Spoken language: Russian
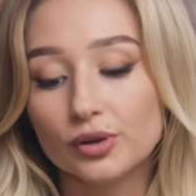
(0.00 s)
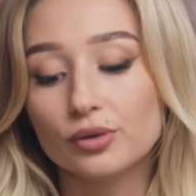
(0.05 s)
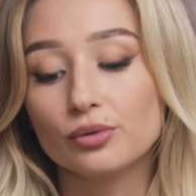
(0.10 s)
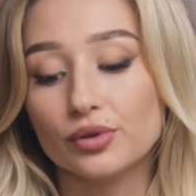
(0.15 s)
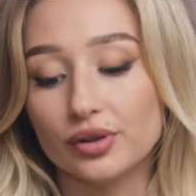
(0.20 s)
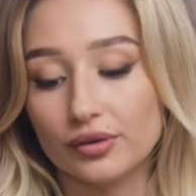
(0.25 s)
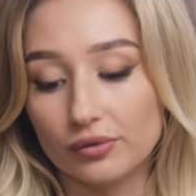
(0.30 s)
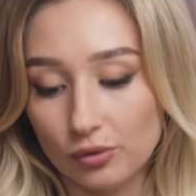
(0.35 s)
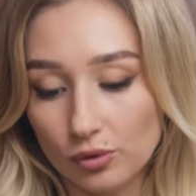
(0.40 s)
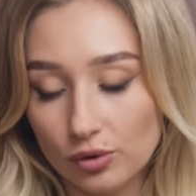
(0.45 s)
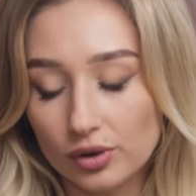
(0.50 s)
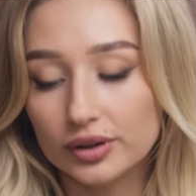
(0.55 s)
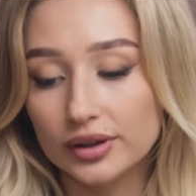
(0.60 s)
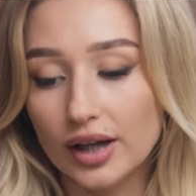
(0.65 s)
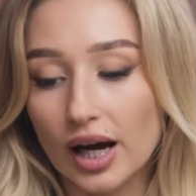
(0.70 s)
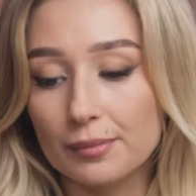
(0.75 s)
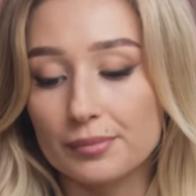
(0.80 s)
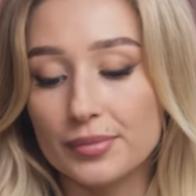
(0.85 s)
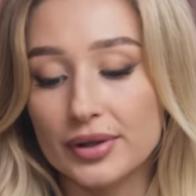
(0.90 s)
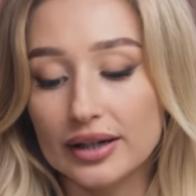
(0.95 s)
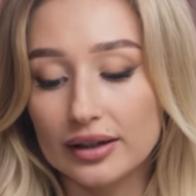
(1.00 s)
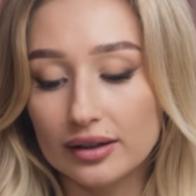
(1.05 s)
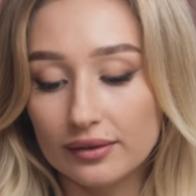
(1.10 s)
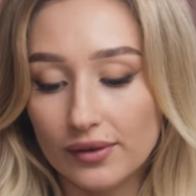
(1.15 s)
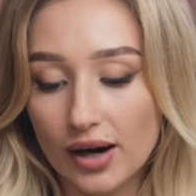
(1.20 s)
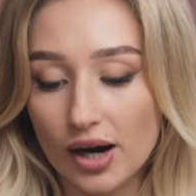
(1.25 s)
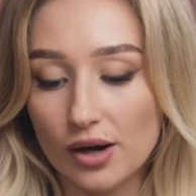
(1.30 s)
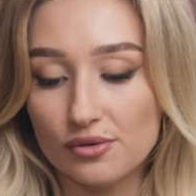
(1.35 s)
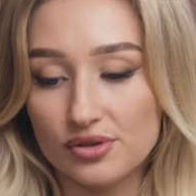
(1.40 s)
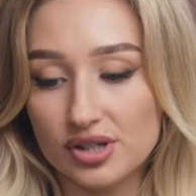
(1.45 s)
люблю его, да,
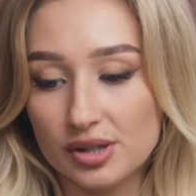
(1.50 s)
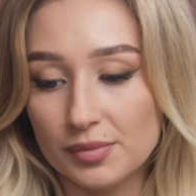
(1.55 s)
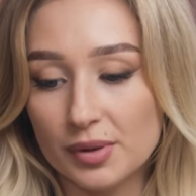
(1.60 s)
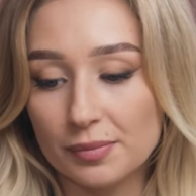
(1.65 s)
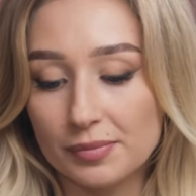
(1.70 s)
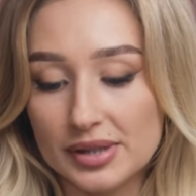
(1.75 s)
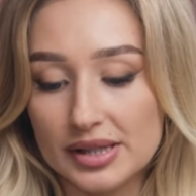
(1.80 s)
переливаю себе